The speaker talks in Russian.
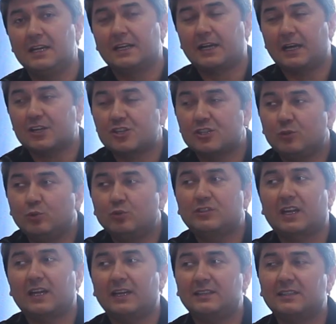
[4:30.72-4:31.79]
Каждое
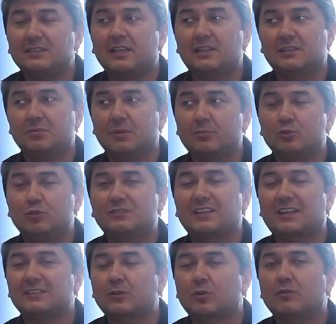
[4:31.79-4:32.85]
утро это для тебя будет
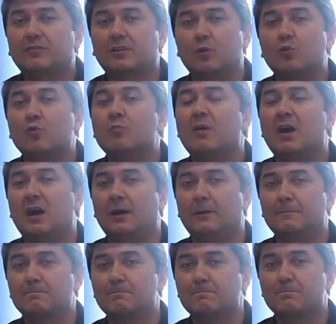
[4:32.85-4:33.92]
тренировка
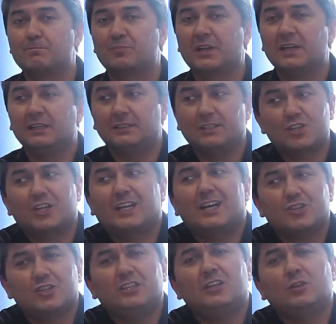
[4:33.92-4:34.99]
ума. Ты же
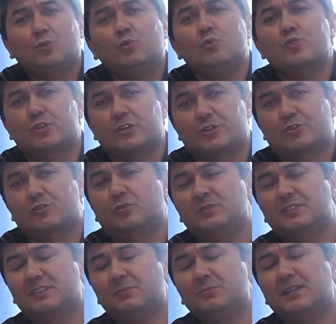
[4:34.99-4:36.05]
каждый день кушаешь,
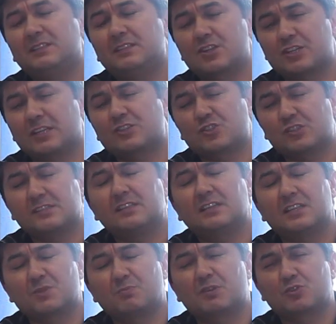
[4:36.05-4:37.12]
чтобы себя держать
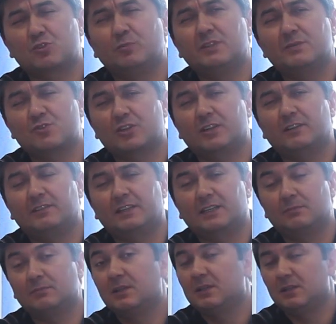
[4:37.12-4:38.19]
жизненноспособным
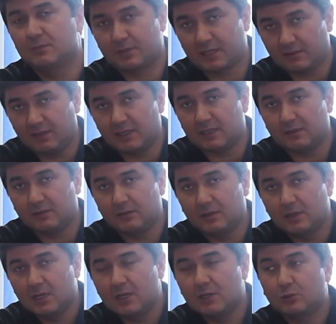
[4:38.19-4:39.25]
человеком. Правильно?
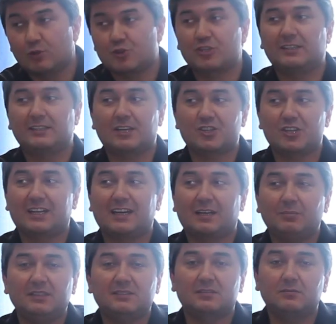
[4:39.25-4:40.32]
Точно так же
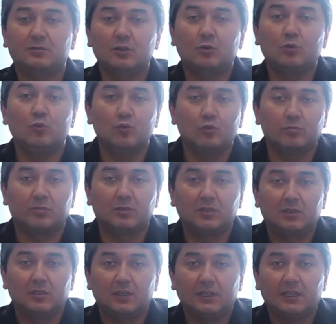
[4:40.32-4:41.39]
корми свой ум.
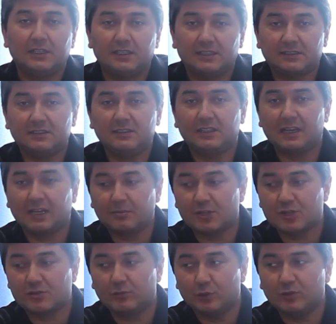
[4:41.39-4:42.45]
Если ты
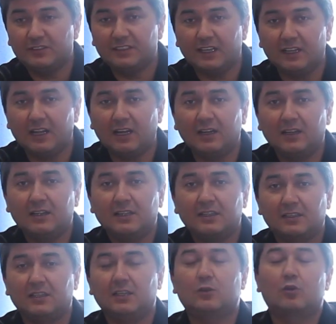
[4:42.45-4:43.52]
кормишь свое тело,
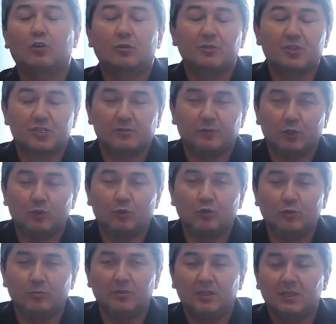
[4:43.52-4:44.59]
не кормишь свой
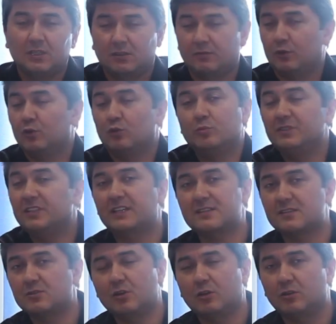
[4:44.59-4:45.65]
ум, твой ум не
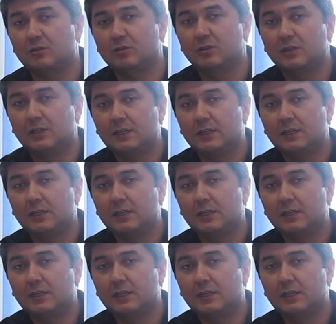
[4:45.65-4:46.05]
растет.